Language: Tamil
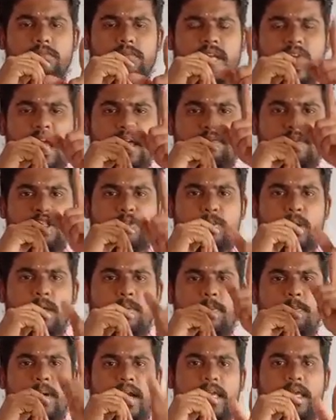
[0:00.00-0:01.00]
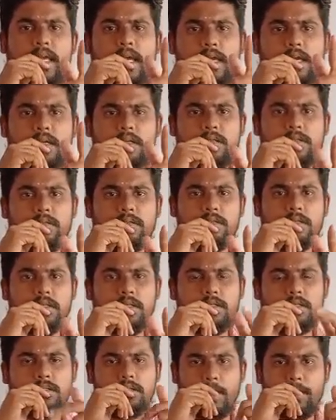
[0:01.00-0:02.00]
டைம் வேஸ்ட் பண்ணாமல் படிங்க
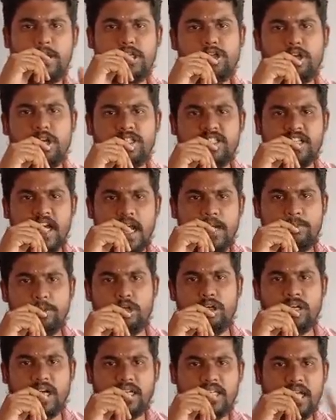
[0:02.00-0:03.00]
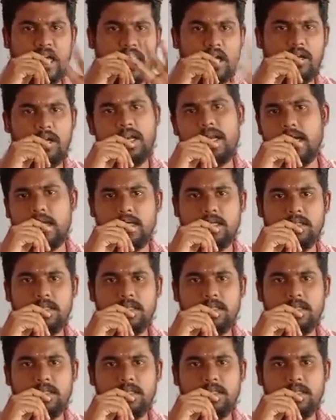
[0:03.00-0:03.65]
நம்ம இன்ஸ்டியூட்டில் ஜாயின் பண்ணணும்னு கட்டாயம் இல்லை